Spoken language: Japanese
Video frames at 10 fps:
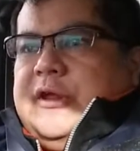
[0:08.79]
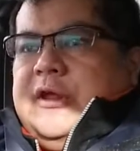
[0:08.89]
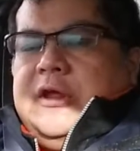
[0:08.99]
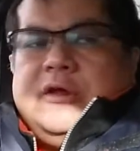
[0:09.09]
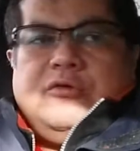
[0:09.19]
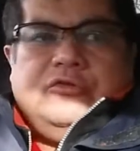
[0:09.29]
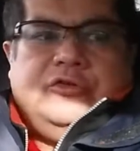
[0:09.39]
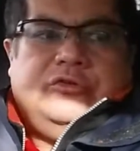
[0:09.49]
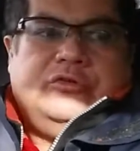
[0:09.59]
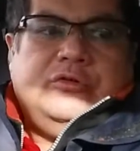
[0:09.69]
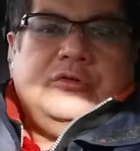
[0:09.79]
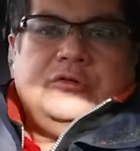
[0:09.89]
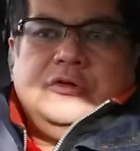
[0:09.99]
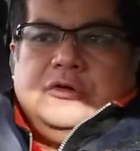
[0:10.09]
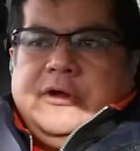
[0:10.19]
えー、個人情報
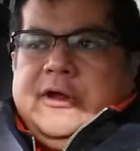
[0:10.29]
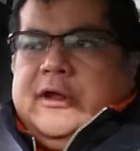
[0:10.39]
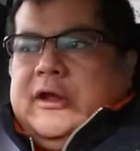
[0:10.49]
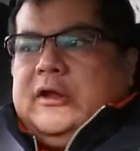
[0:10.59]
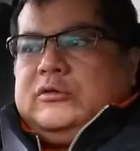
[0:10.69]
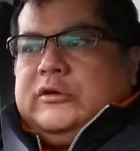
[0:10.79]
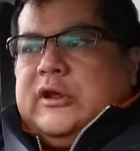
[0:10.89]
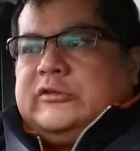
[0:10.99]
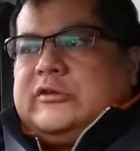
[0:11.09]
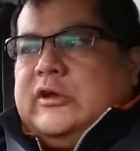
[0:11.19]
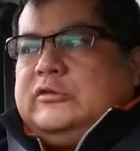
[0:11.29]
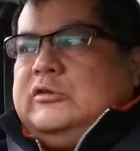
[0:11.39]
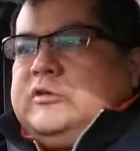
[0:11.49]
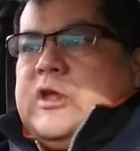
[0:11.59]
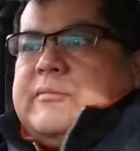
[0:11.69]
の、えー、取り扱いと
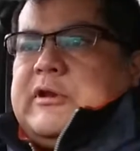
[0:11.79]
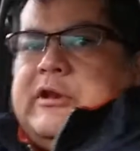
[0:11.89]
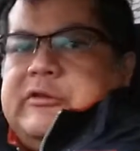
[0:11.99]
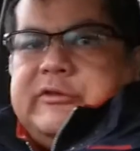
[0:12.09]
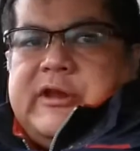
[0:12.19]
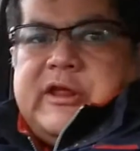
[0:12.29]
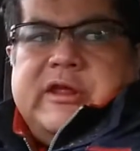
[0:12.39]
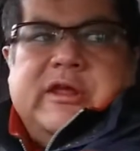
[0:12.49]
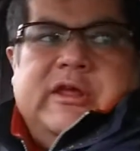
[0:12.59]
いうテーマでですね、